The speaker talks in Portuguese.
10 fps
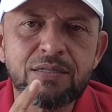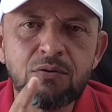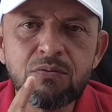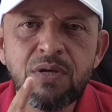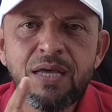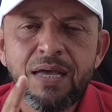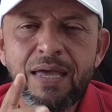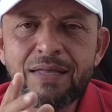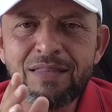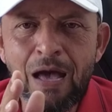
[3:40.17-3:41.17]
Então
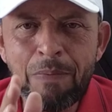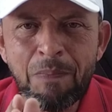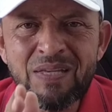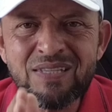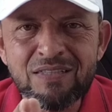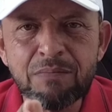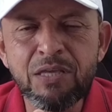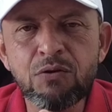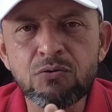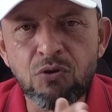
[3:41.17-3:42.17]
é, dá para pensar
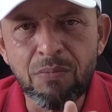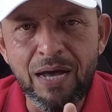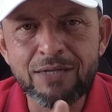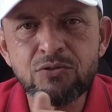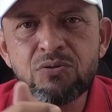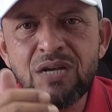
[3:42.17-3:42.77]
também no automático,